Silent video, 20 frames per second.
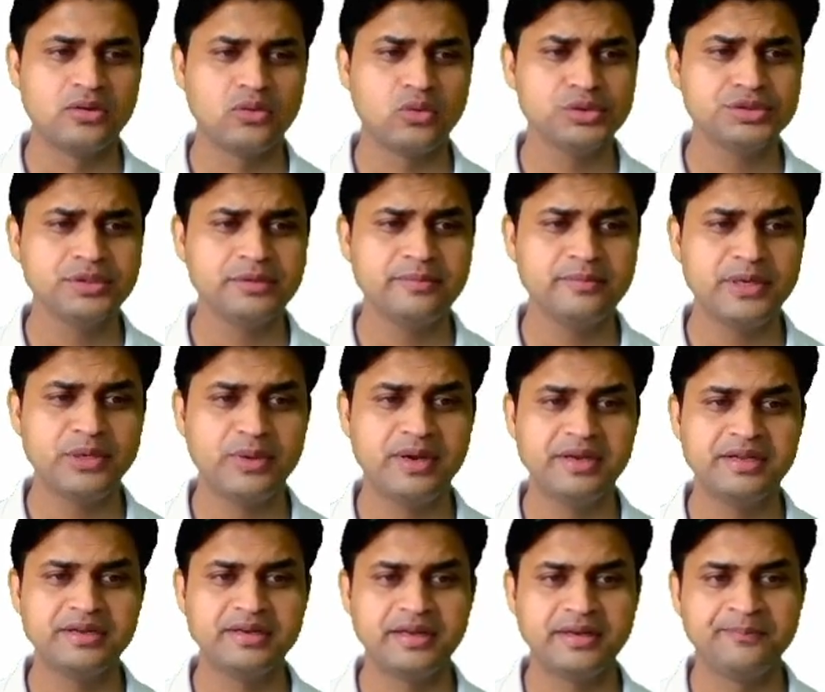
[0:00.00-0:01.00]
क्वेश्चन नंबर
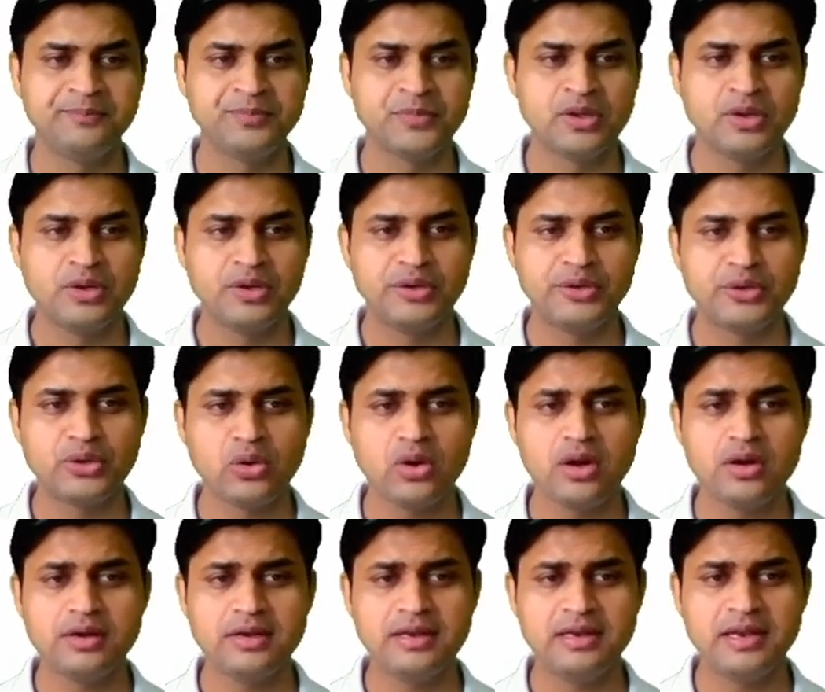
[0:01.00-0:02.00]
29 ड्रॉ
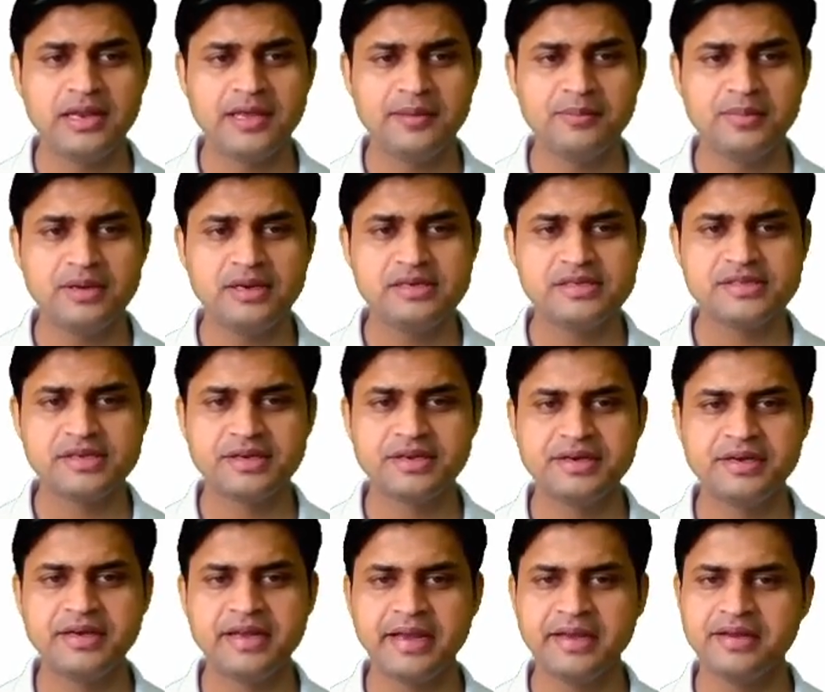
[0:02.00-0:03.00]
अ लेबल्ड
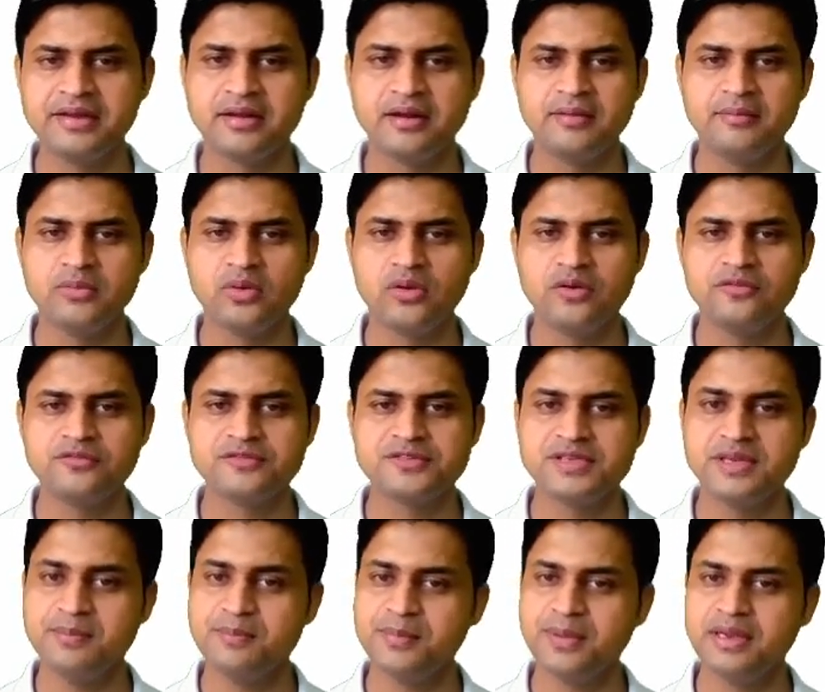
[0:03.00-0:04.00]
सर्किट डायग्राम ऑफ
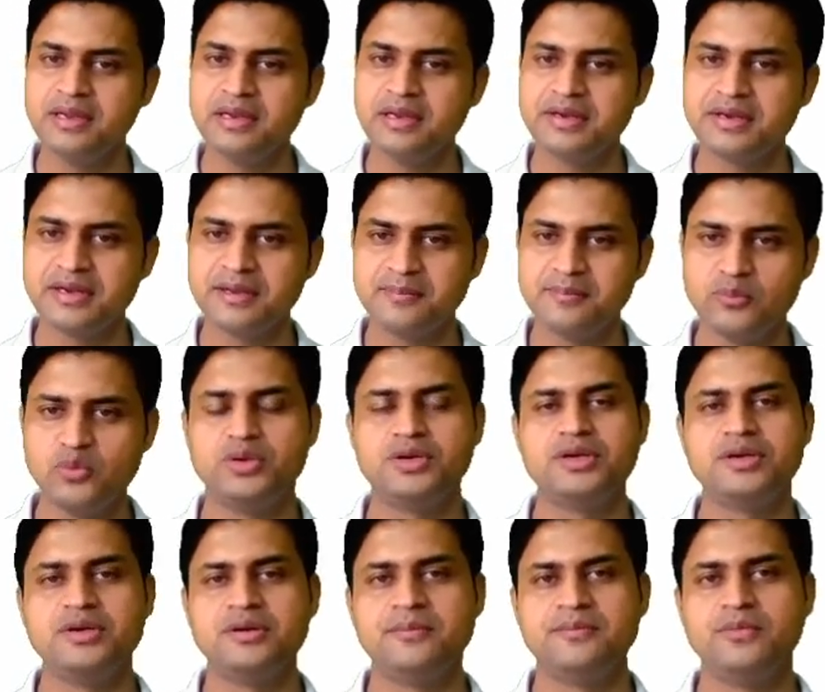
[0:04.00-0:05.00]
सिंपल इलेक्ट्रिक मोटर